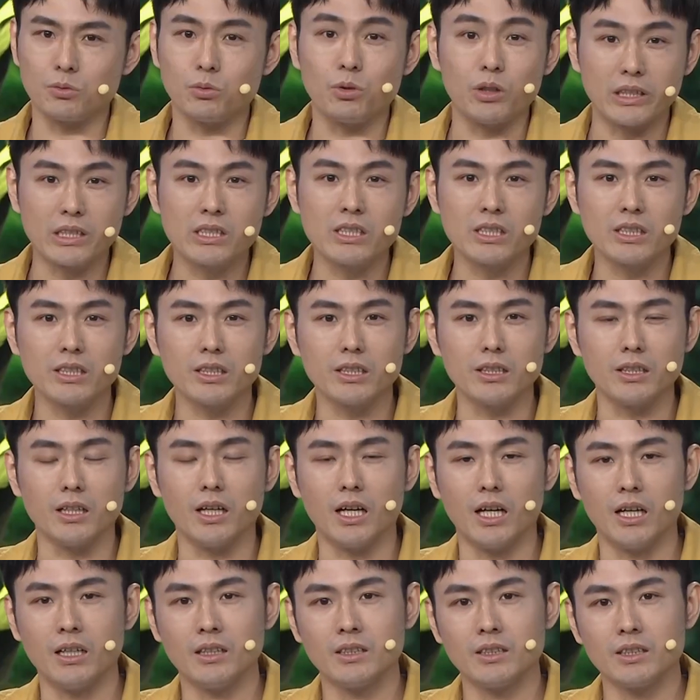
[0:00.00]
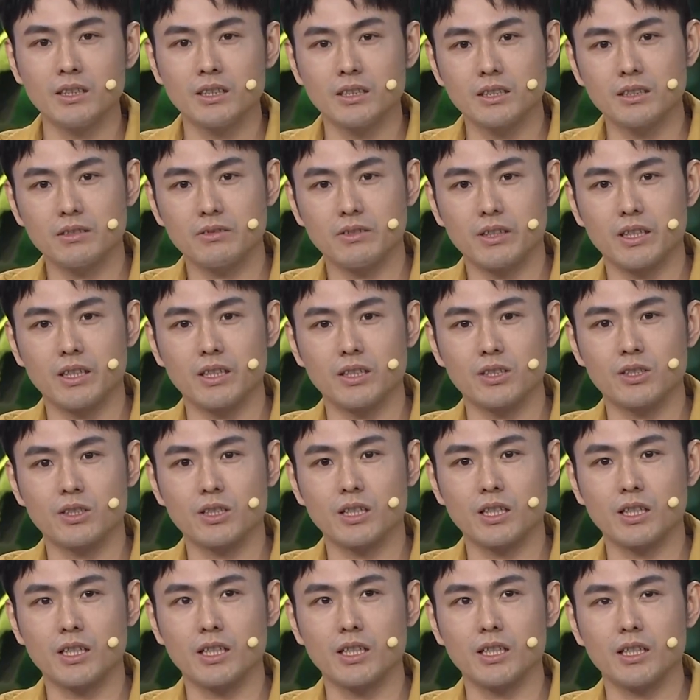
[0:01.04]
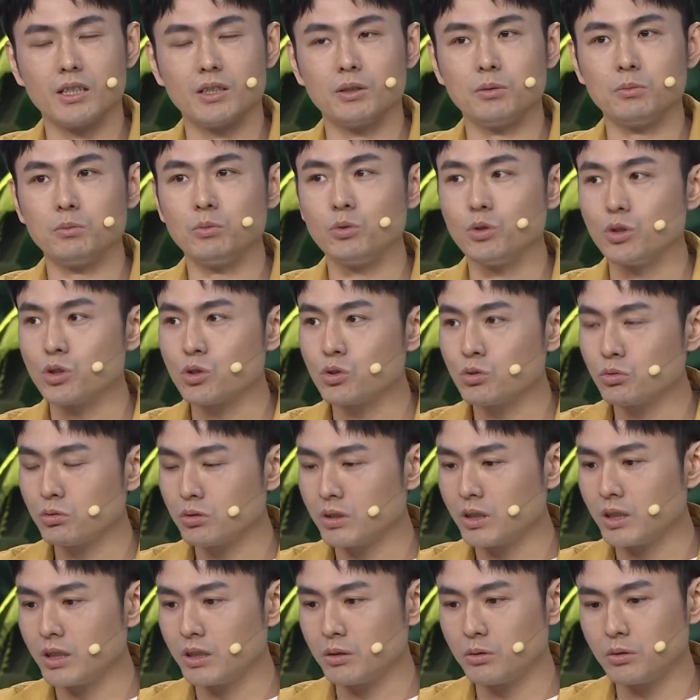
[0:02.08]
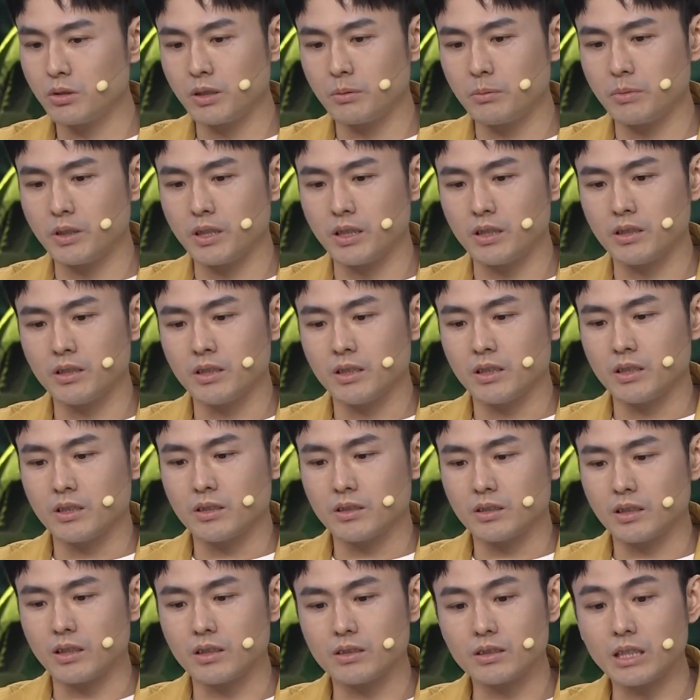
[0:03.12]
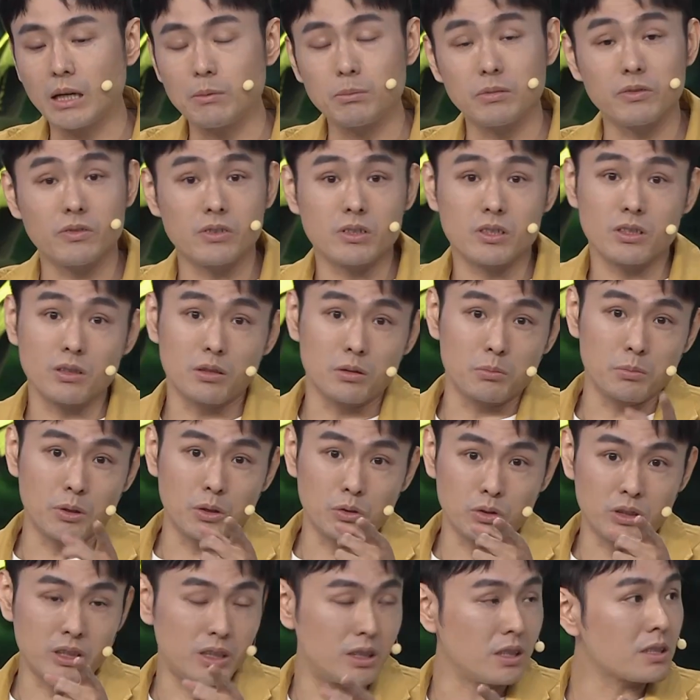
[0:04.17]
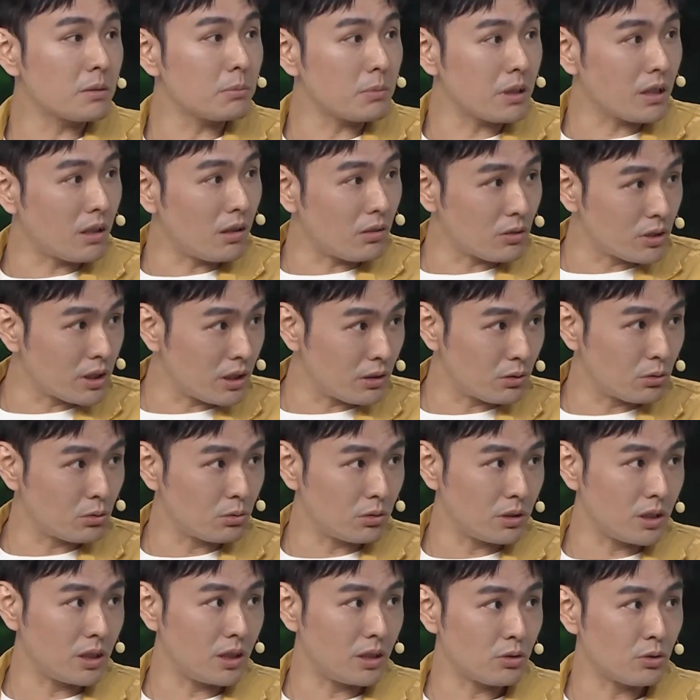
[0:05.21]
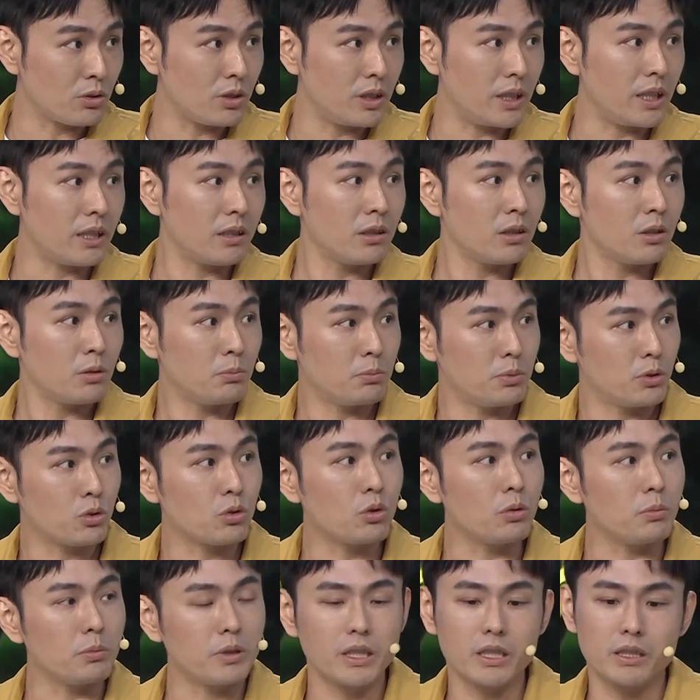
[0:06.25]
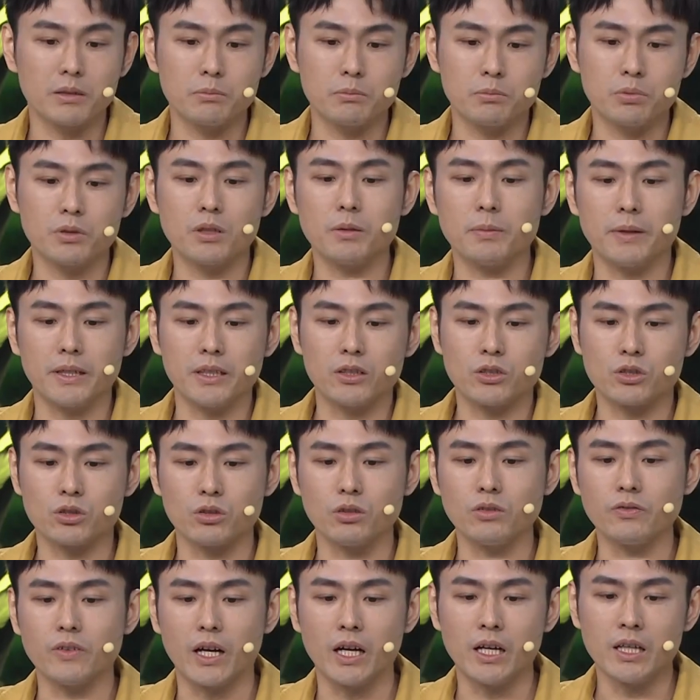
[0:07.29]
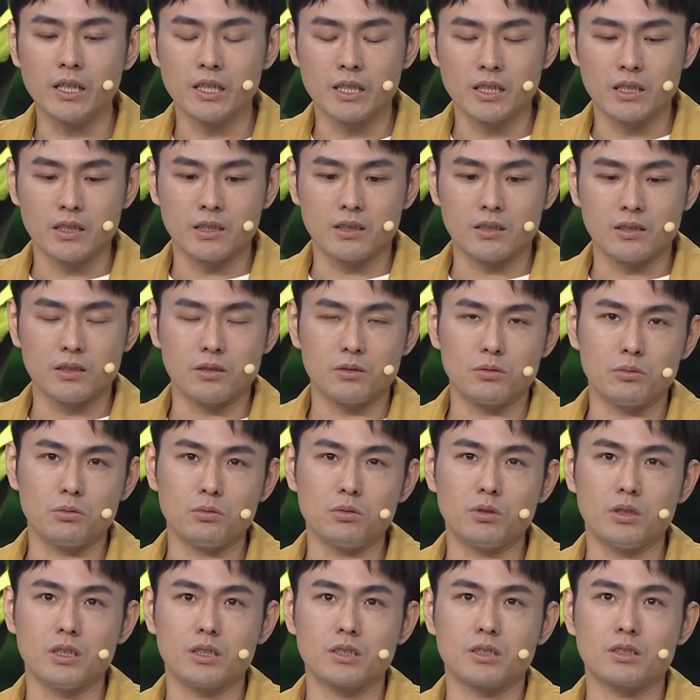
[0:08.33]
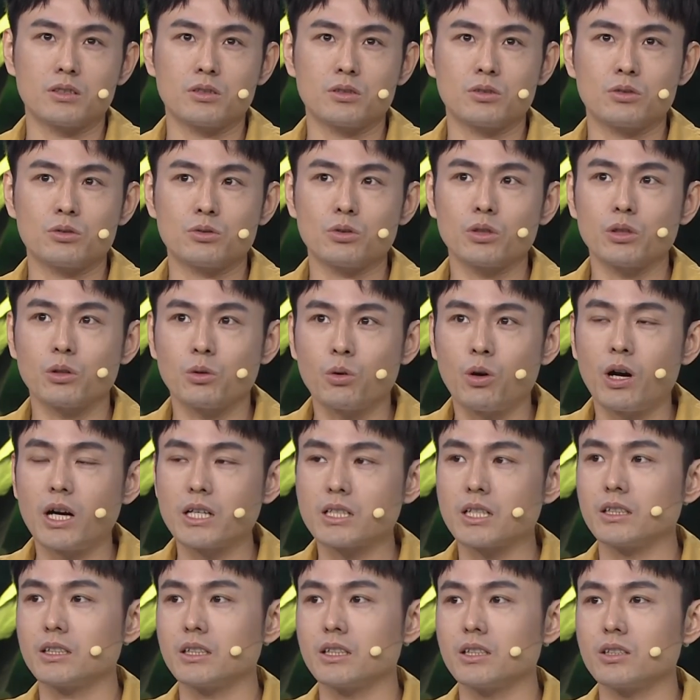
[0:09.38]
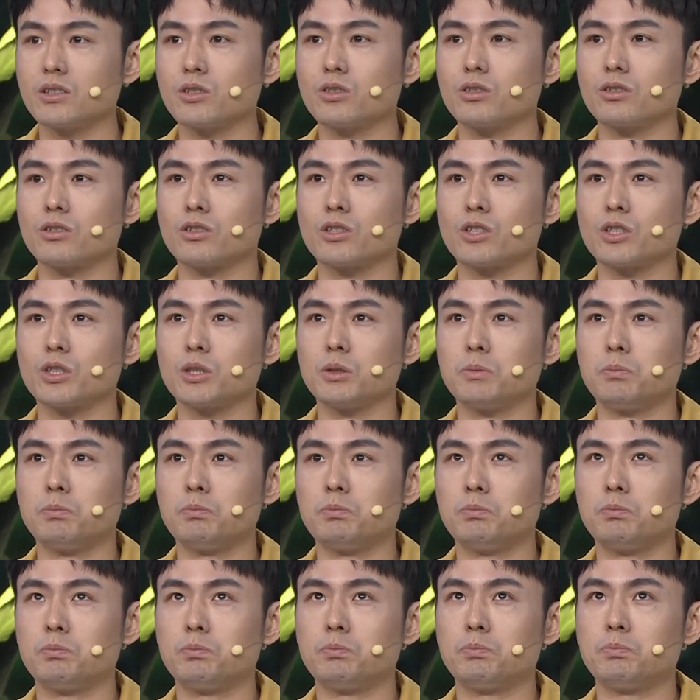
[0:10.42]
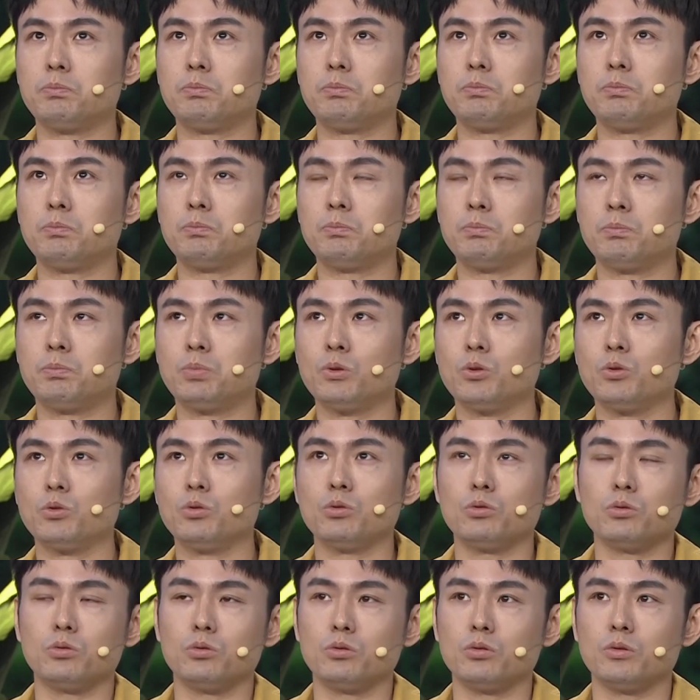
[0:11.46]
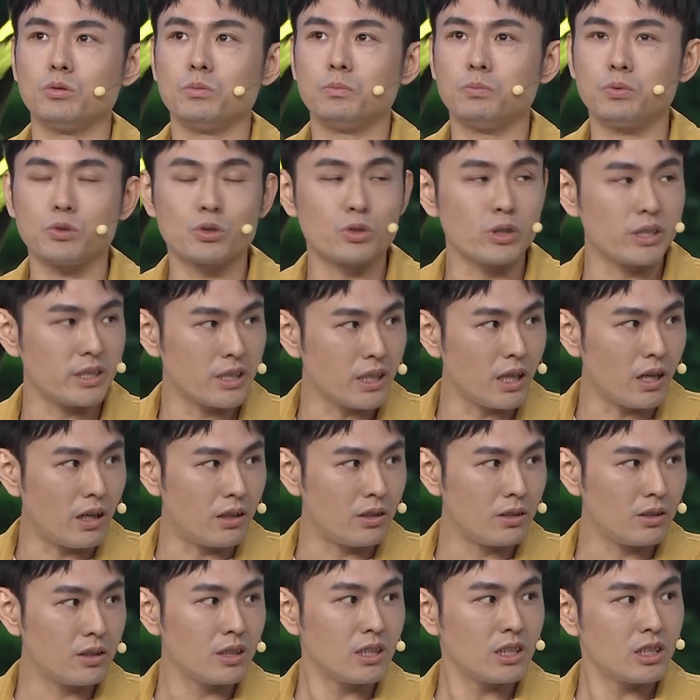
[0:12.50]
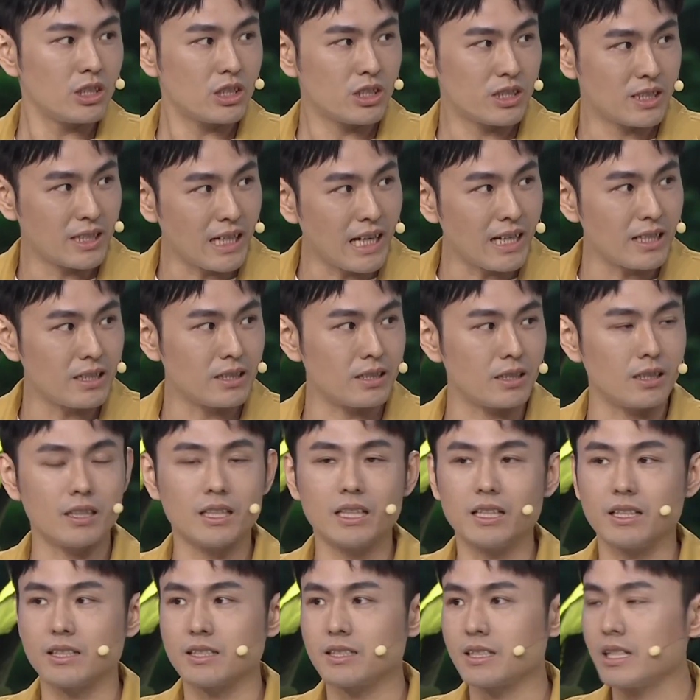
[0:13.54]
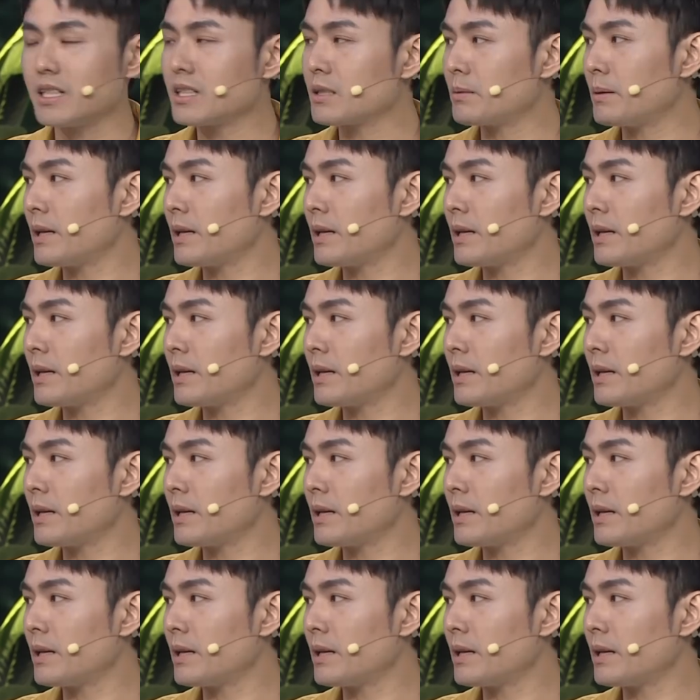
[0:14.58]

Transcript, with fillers: 我的心得啊，因为在魔术的领域里面，当然大部分时候没有体力这么高强度的训练。比如说我们练扑克牌的手法，我最夸张的一次是不不睡觉，站着练了三十